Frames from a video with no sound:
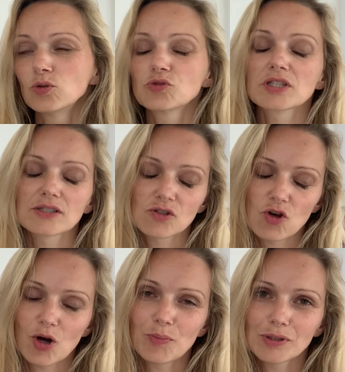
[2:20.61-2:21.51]
unseres
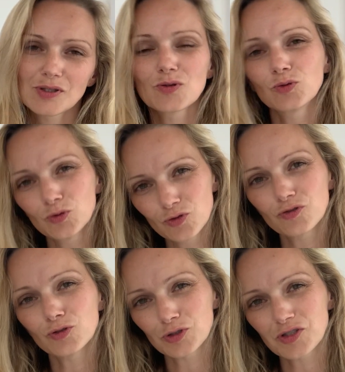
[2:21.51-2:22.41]
Körpers gut
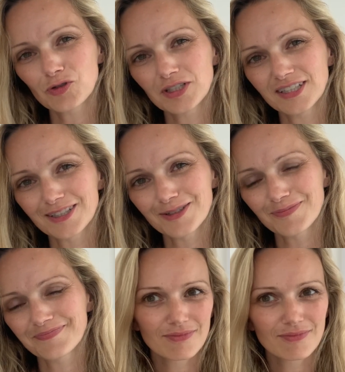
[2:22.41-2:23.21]
funktioniert.